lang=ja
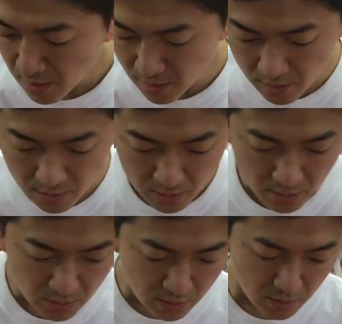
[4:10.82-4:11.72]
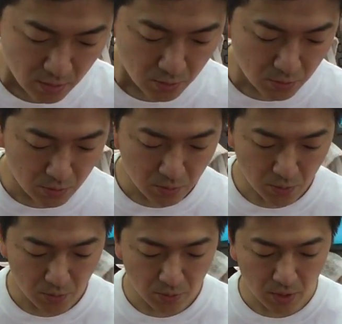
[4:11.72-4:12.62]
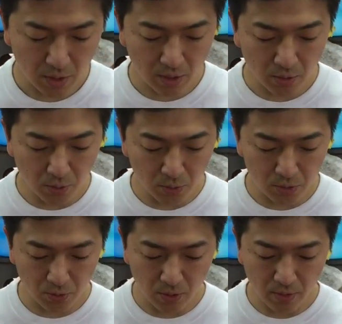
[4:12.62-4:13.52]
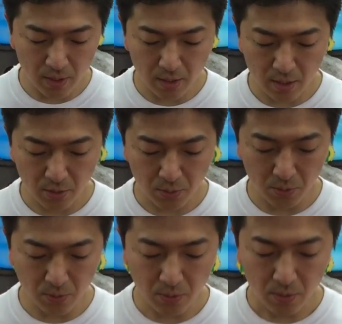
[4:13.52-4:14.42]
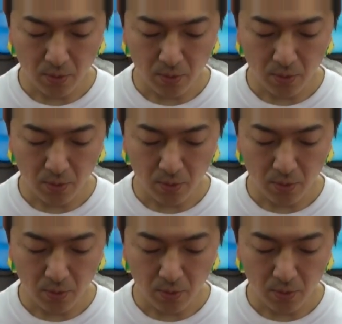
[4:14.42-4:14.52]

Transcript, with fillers: なんでそういう握り心地とかを考えると